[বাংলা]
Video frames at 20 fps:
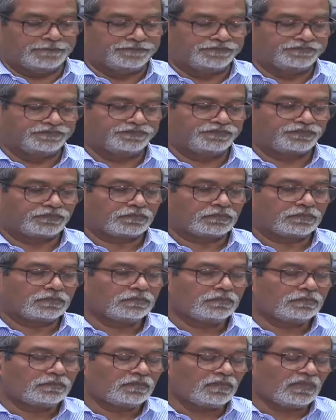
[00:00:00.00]
নির্বাচনকে
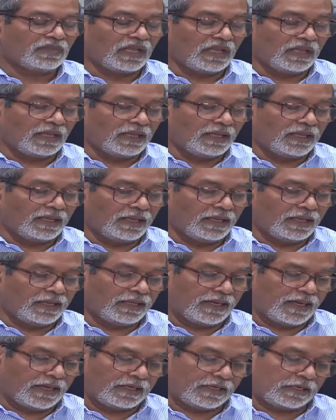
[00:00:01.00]
সামনে রেখে
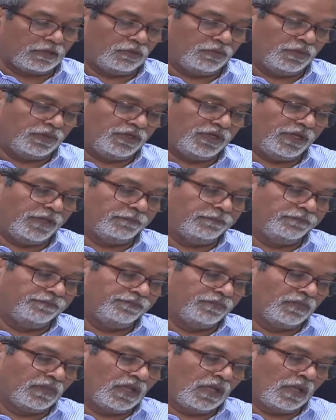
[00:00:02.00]
নির্বাচনী রূপরেখা ঘোষণা
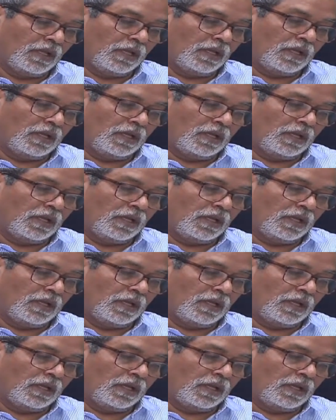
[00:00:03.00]
করল নির্বাচন